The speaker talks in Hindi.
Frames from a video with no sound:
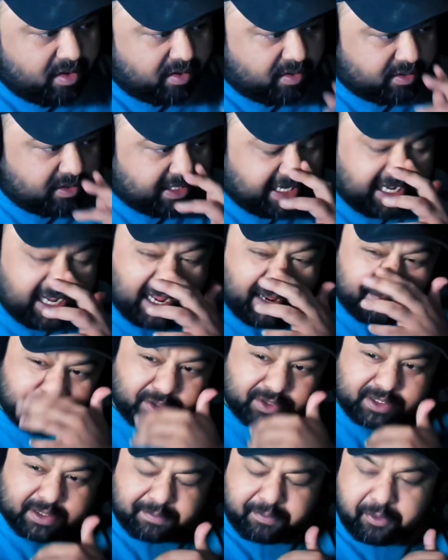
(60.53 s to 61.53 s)
ठीक है
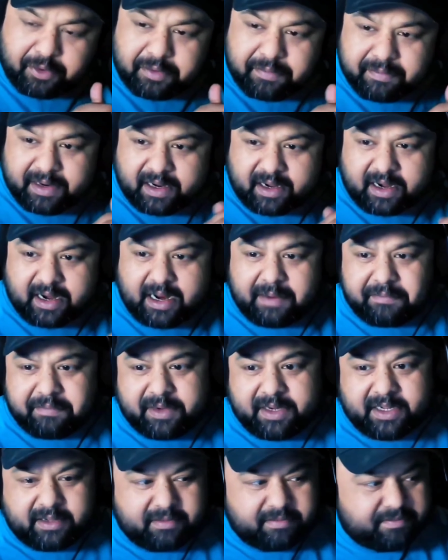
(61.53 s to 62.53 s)
आपको सपोर्ट मिल रहा है
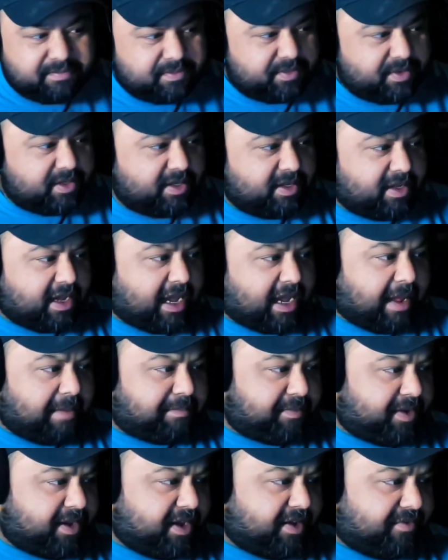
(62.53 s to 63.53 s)
अपनी
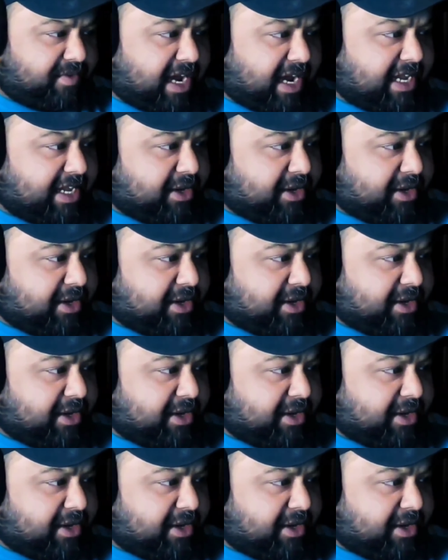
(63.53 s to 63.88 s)
आपकी वाई यू